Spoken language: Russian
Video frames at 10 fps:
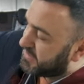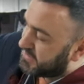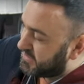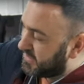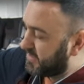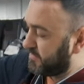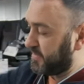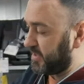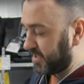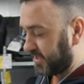С этим
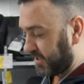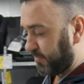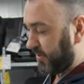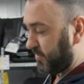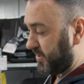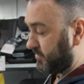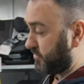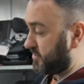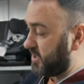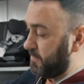никаких проблем,
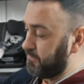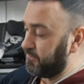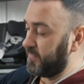друзья.